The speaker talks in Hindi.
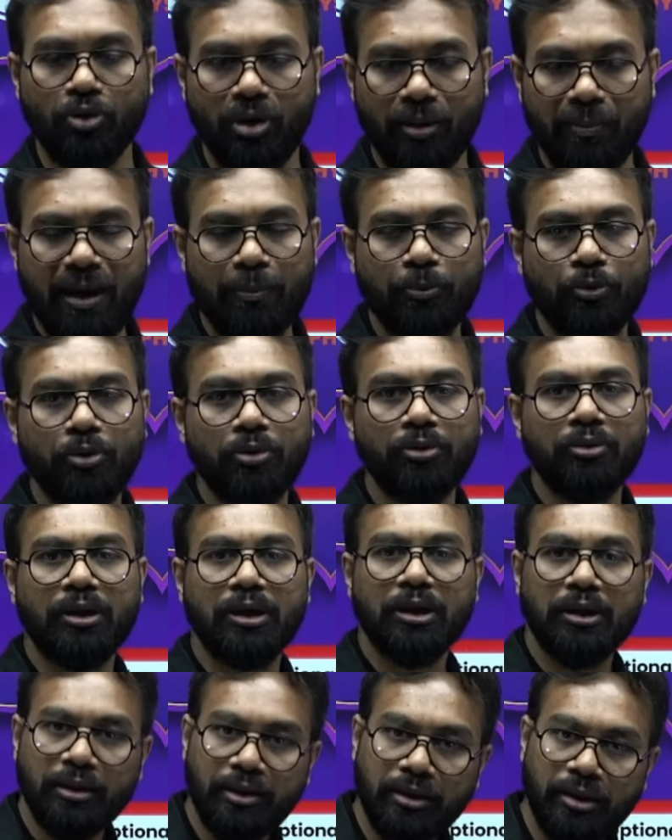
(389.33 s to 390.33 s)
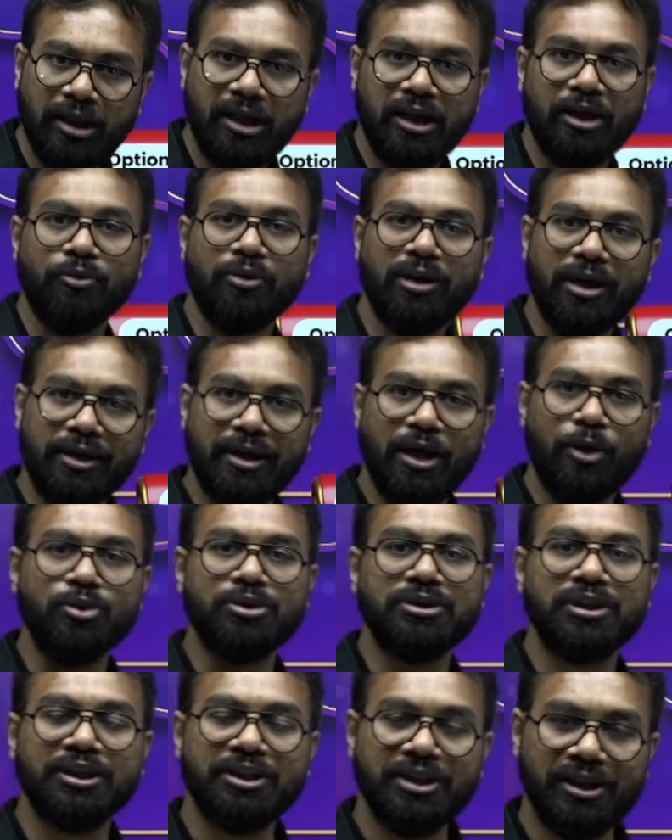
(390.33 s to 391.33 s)
आपको रेगुलर डाउट
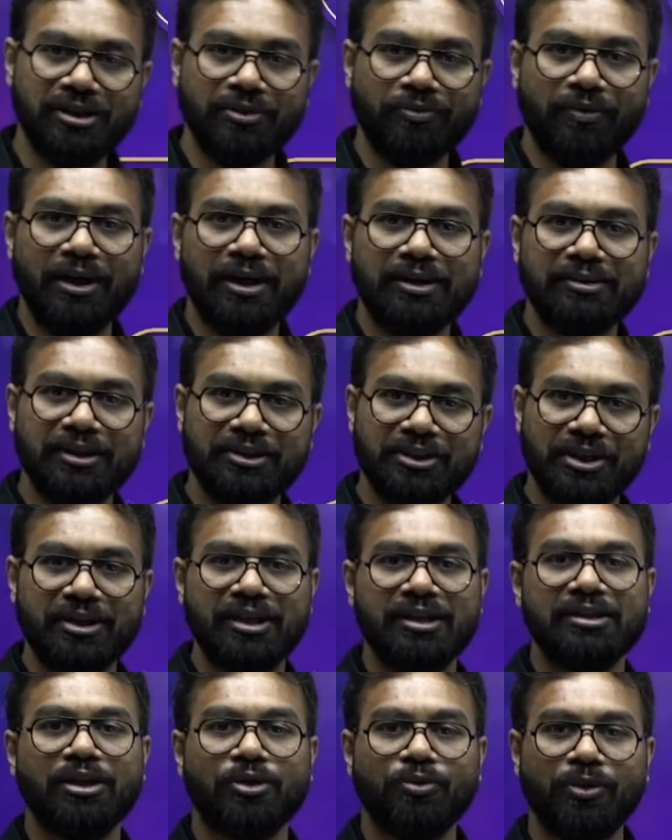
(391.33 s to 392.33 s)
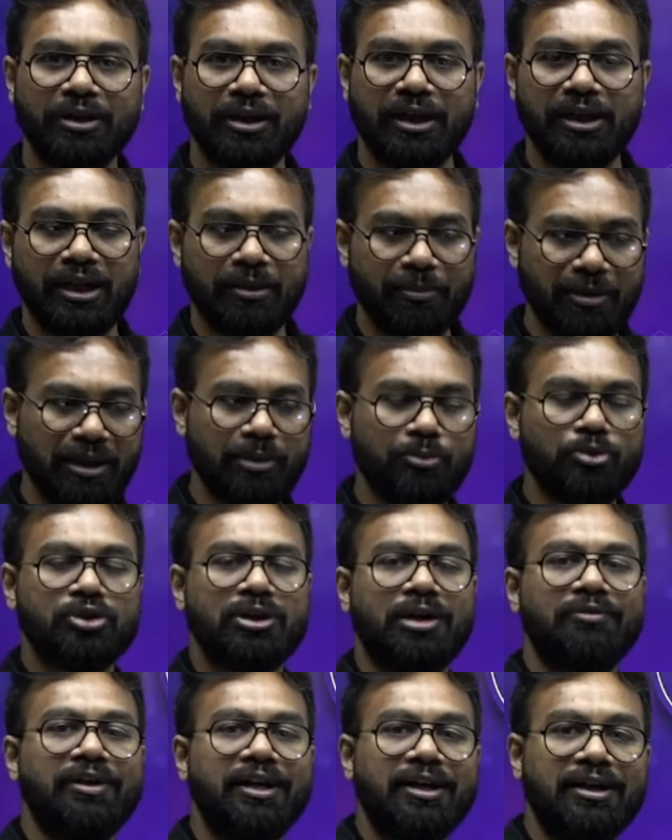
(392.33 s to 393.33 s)
सेशंस वाले सेशन की जरूरत नहीं है मतलब उसका
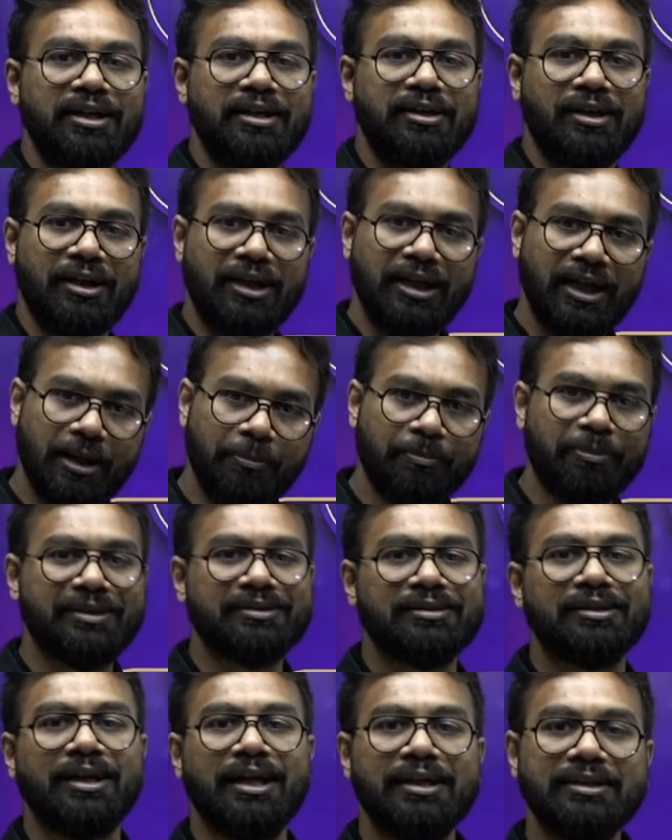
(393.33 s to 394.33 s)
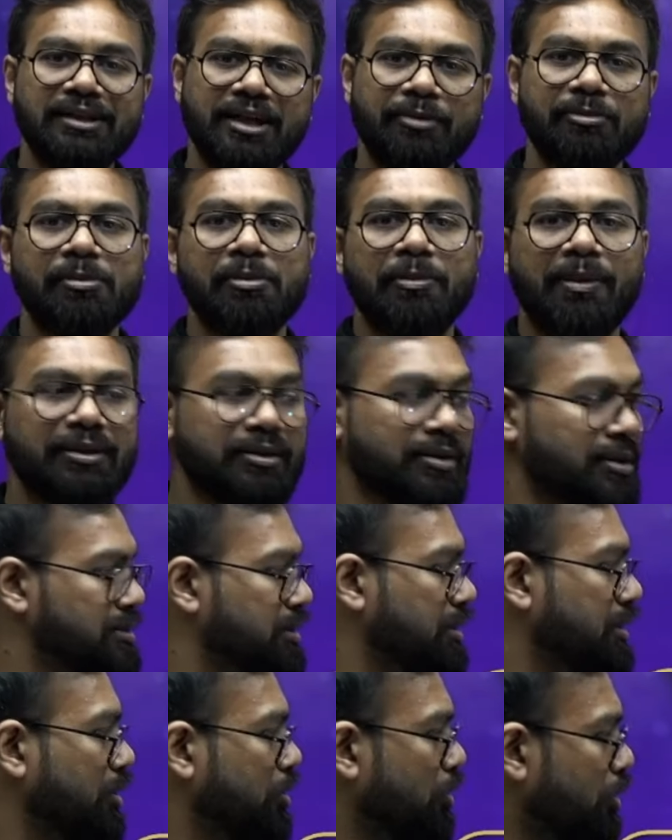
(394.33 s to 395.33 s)
वेट नहीं करना है आप पर्सनलाइज कभी भी बात कर
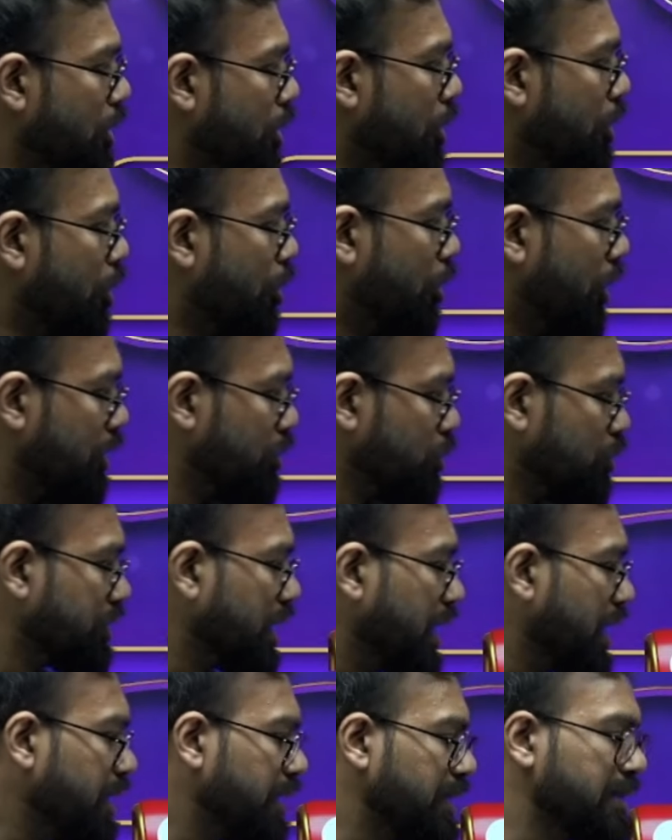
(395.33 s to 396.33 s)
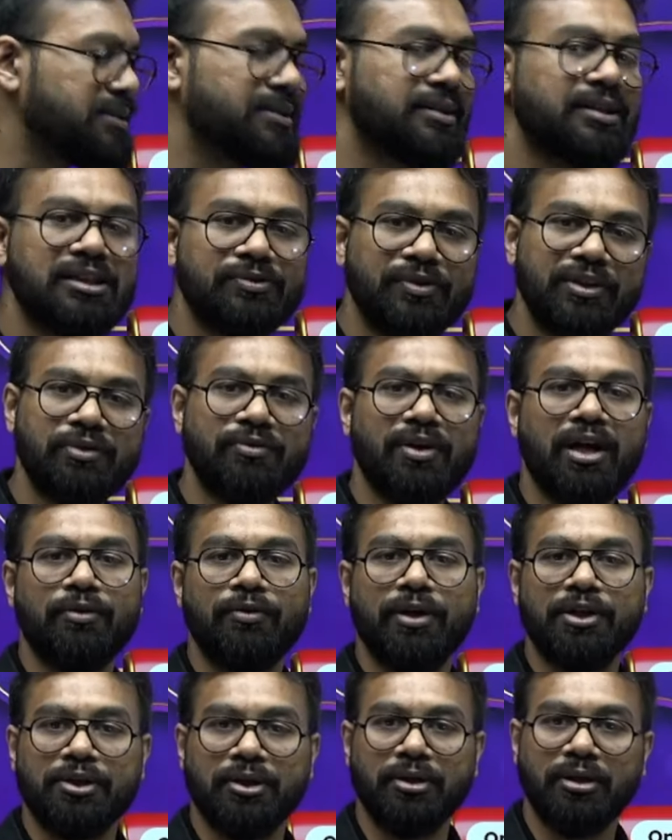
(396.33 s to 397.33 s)
सकते हो और दूसरा है टेस्ट सीरीज विद
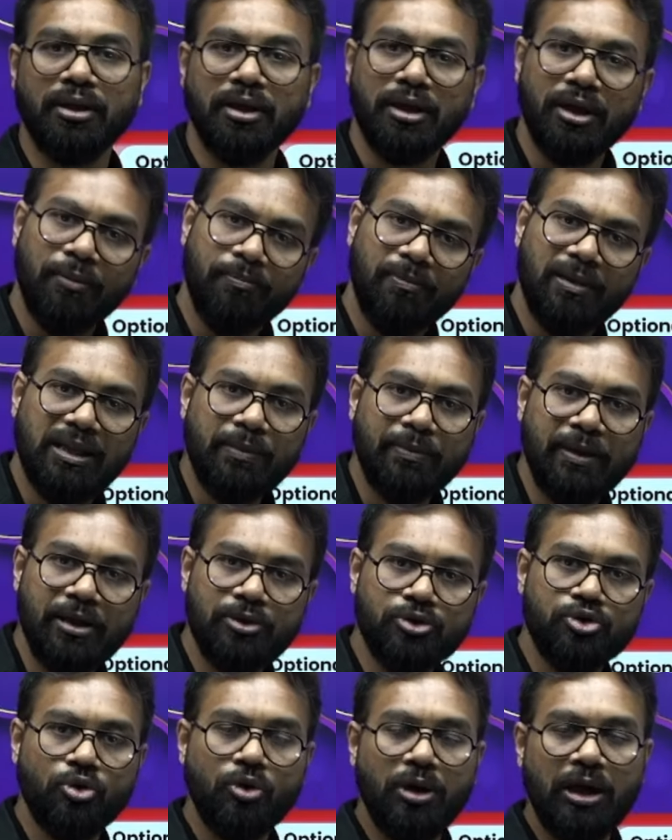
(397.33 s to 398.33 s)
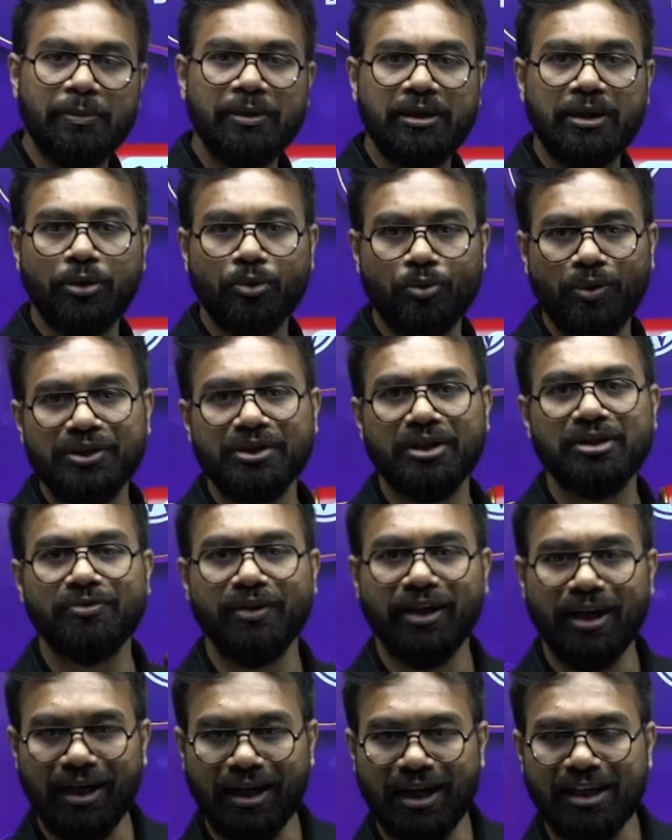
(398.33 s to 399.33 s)
इवेलुएशन मतलब कि जो अभी तक क्वेश्चन
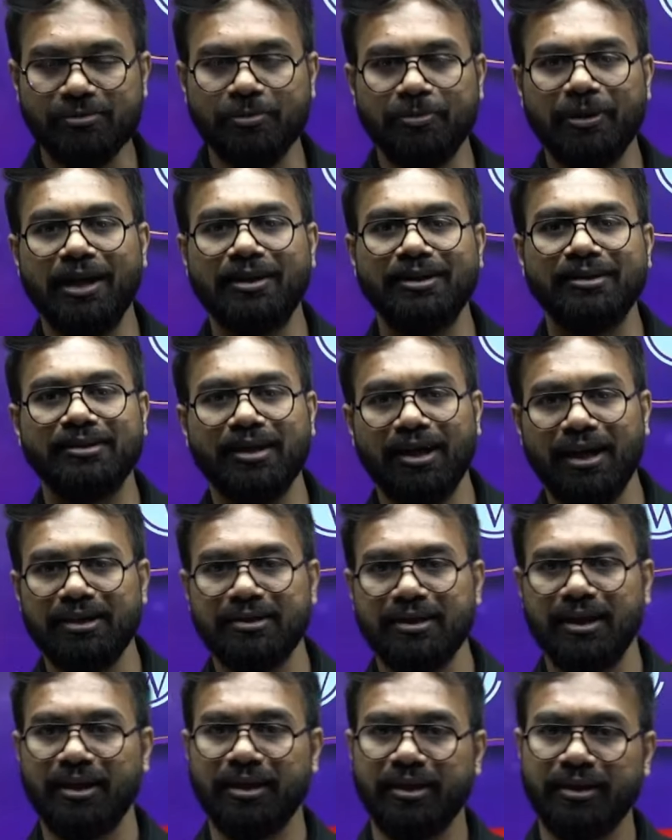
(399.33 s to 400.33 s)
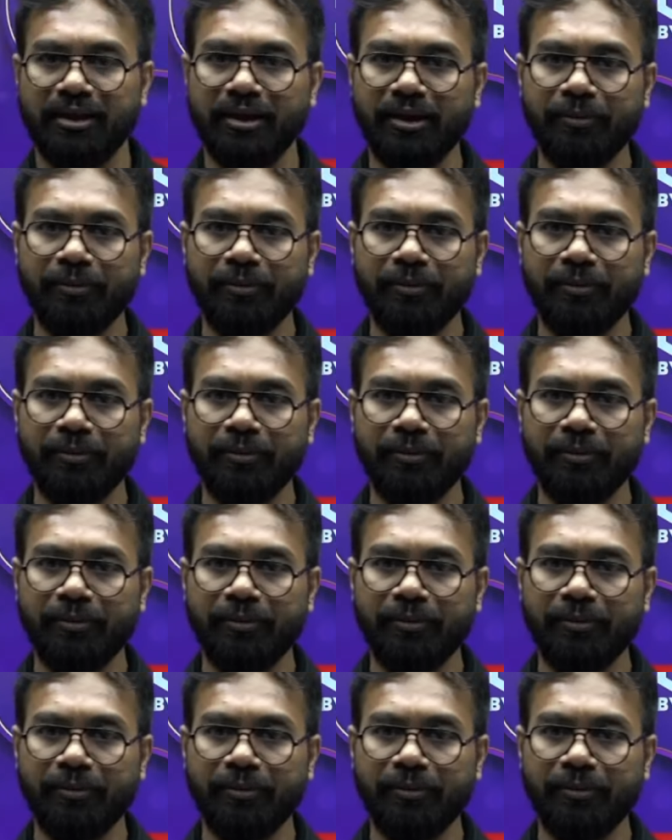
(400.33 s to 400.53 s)
वगैरह क्लास में प्रैक्टिस कराए जा रहे थे